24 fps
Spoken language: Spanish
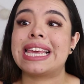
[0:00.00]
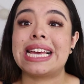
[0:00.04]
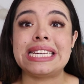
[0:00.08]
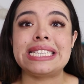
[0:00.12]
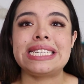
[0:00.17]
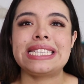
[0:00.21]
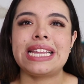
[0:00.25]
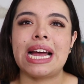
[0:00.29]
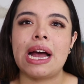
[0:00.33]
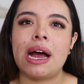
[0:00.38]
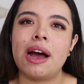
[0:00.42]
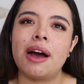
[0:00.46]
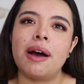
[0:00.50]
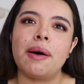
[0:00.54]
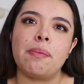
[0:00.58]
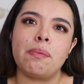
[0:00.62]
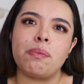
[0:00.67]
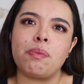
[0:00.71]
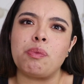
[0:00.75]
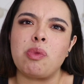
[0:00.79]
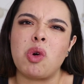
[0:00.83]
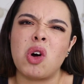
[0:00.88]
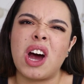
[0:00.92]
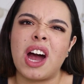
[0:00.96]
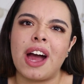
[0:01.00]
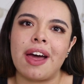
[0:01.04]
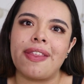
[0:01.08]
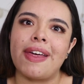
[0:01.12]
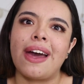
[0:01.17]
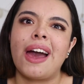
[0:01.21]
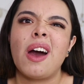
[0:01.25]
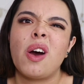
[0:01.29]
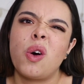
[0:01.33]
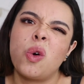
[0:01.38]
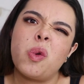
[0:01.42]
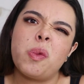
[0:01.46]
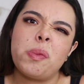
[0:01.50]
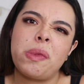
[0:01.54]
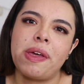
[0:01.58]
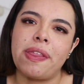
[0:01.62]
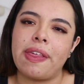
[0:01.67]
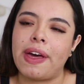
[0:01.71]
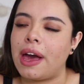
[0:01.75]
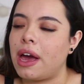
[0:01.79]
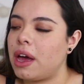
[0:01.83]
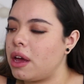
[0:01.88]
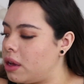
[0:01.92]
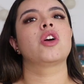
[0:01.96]
Ya está mojada,
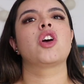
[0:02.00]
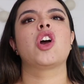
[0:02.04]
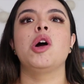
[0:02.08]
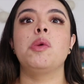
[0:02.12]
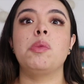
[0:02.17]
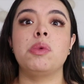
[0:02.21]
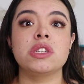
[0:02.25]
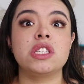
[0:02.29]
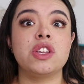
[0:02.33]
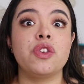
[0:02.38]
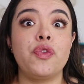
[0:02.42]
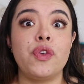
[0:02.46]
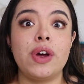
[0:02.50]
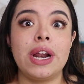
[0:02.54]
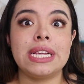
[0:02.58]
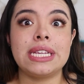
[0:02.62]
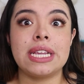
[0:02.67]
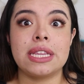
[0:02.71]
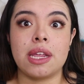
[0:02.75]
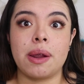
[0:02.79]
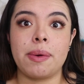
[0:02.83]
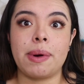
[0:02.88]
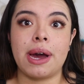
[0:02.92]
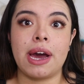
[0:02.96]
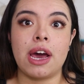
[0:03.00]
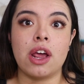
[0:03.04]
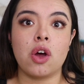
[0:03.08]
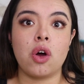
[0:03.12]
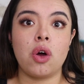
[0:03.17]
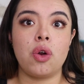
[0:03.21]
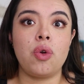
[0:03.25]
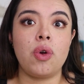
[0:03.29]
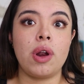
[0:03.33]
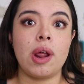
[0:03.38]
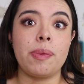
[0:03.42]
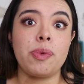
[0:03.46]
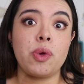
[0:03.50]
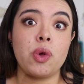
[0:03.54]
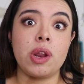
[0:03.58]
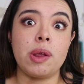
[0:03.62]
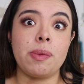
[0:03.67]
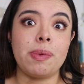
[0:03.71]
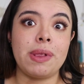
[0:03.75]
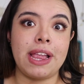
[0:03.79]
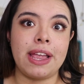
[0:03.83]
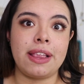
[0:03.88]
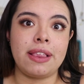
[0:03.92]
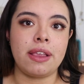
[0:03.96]
húmeda, como si fueras a trabajar con una
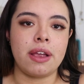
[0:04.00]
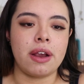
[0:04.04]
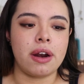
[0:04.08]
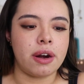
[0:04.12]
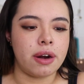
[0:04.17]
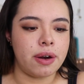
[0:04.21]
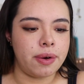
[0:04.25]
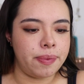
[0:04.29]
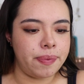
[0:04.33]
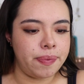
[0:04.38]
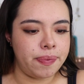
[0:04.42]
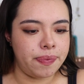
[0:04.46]
Beauty Blender.